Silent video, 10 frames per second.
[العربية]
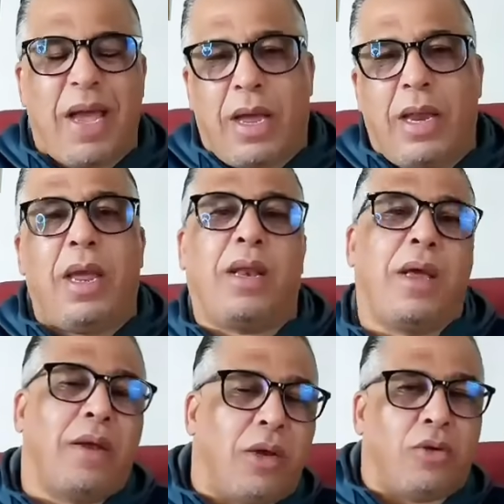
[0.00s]
قليل
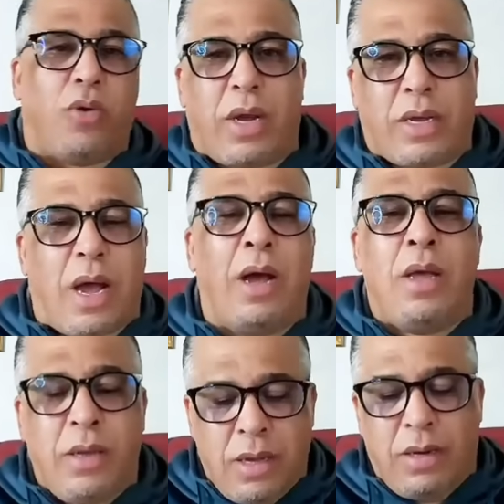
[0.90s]
كنخرجوا هكا
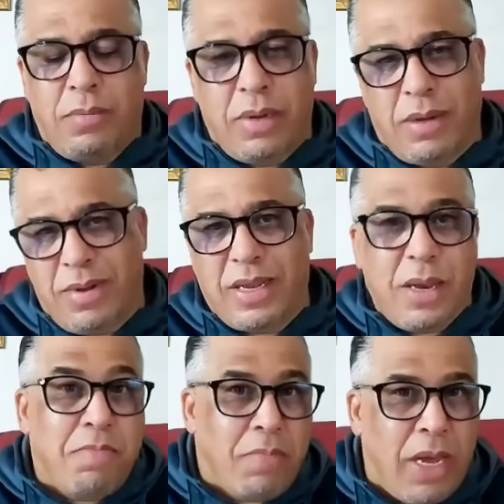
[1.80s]
يعني ما
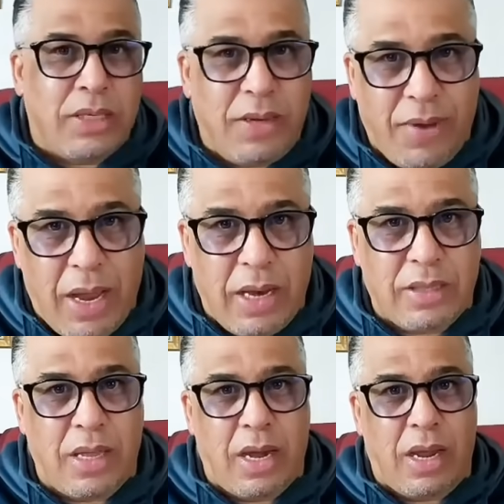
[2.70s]
ولكن ماشي بحال
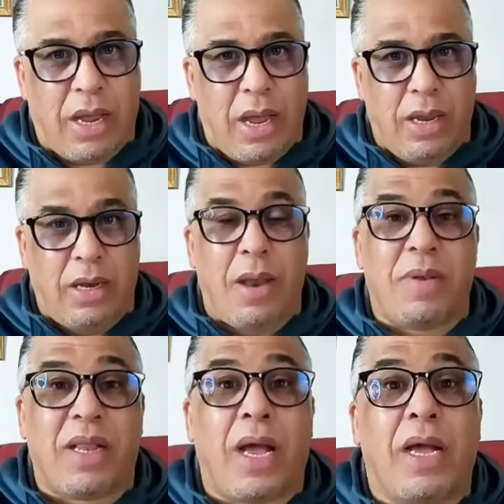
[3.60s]
الطريقه هذه
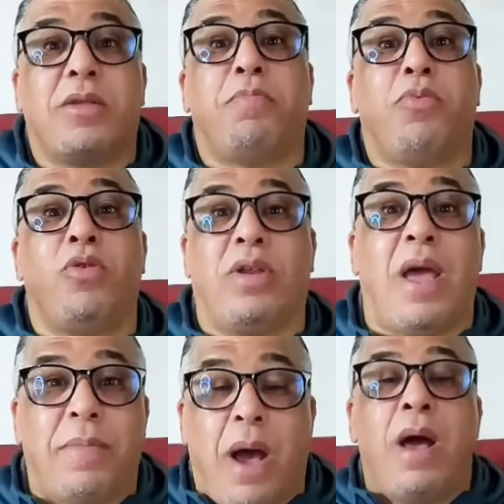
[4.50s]
دابا تلقى تبون
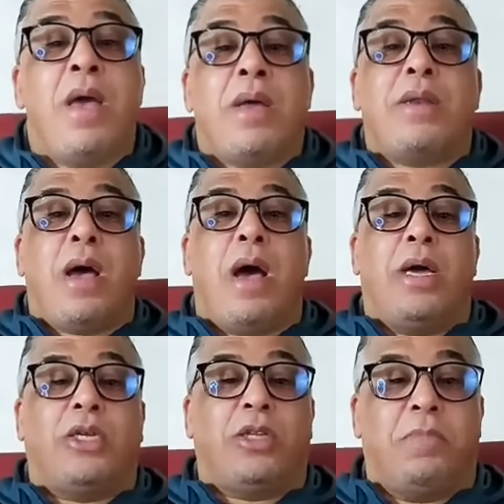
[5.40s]
دابا
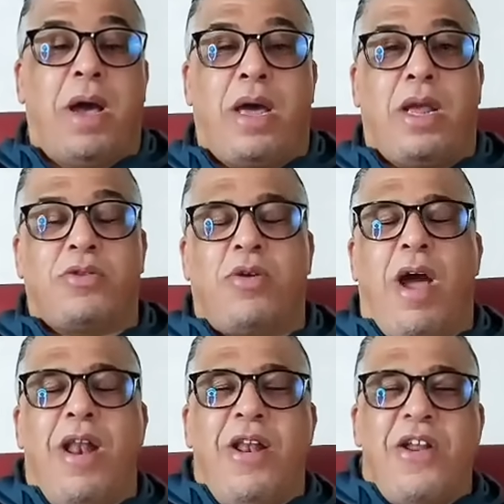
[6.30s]
ناشط مع راسو
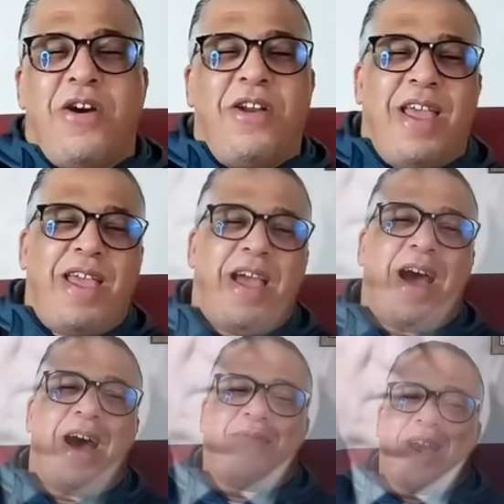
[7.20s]
حلوا
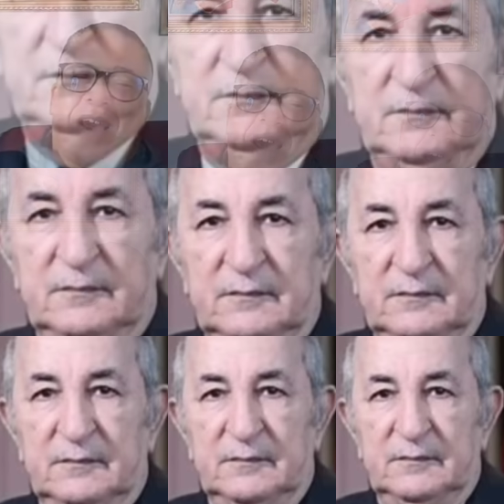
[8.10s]
لي فين
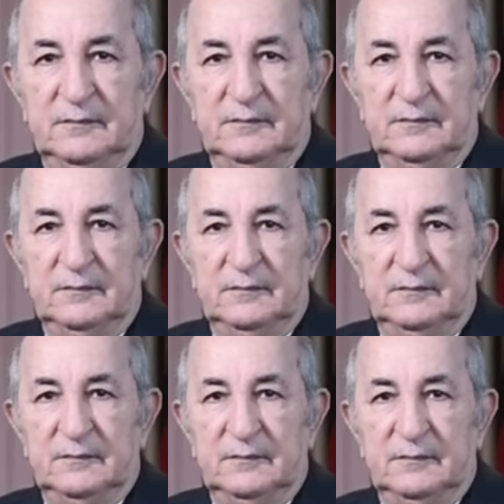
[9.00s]
قرعتي
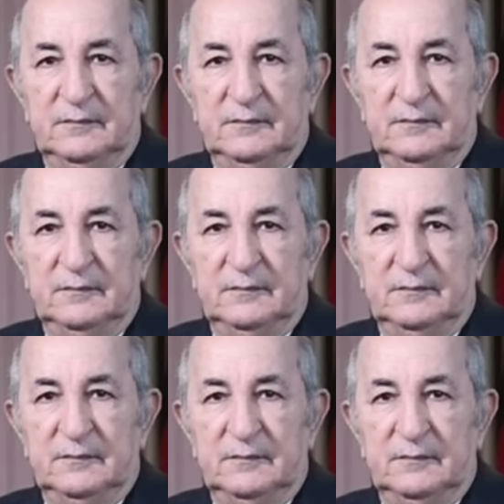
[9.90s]
جيبوا لي قرعتي
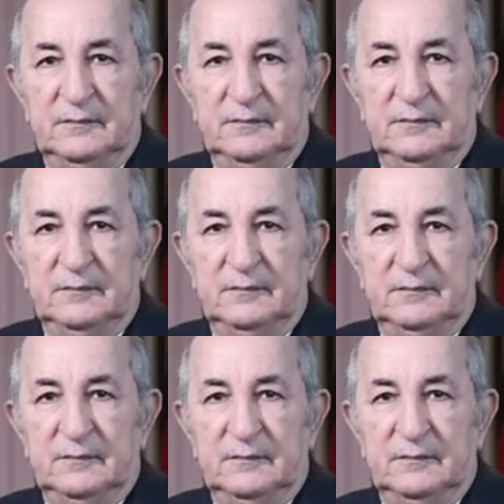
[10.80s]
الدين ديال
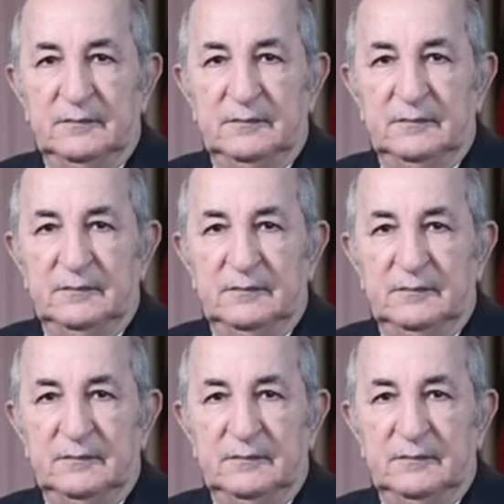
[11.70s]
ماكم حيح في